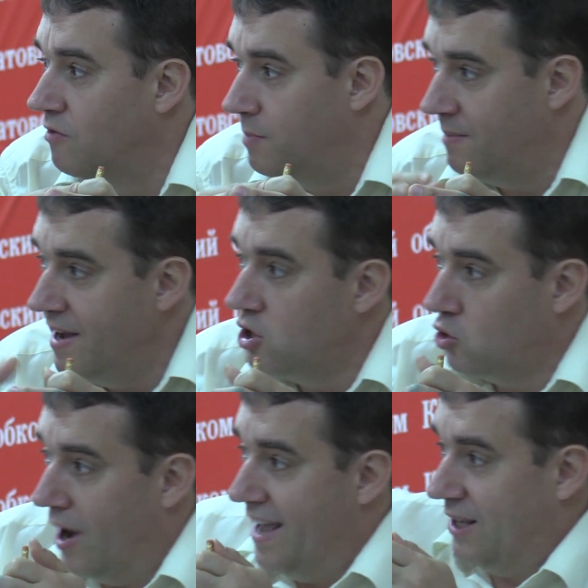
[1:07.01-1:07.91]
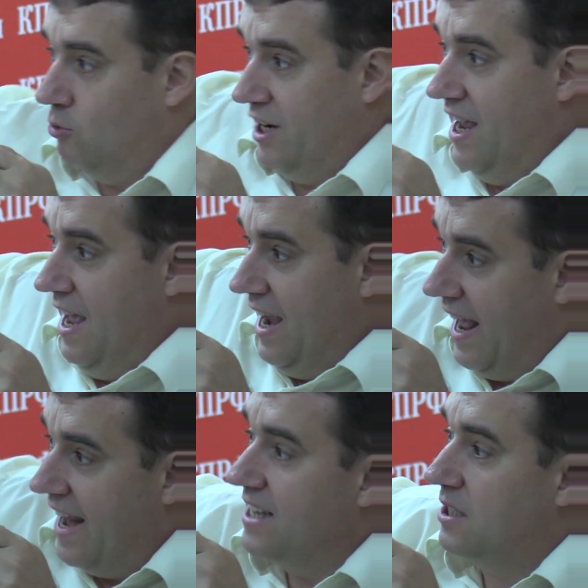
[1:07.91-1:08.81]
Вы понимаете, что это уже
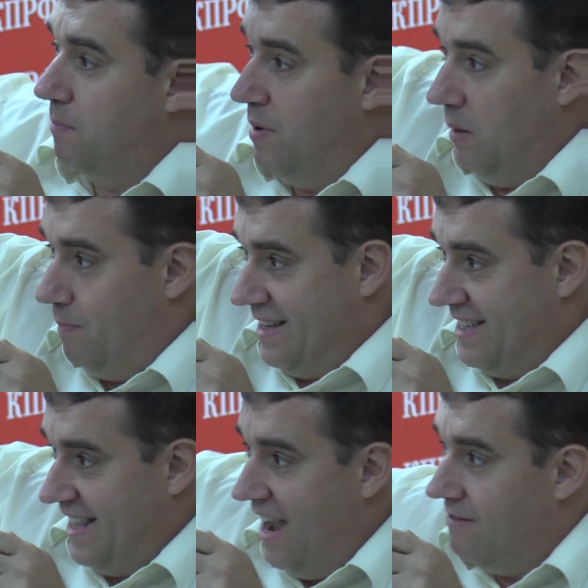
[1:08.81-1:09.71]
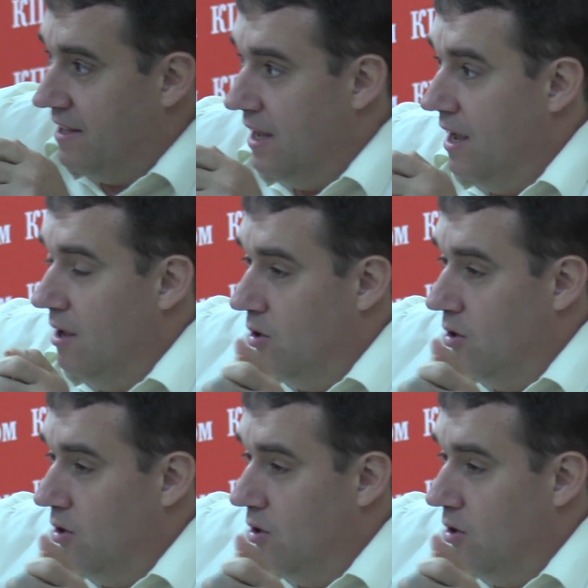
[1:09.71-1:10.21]
крест был поставлен,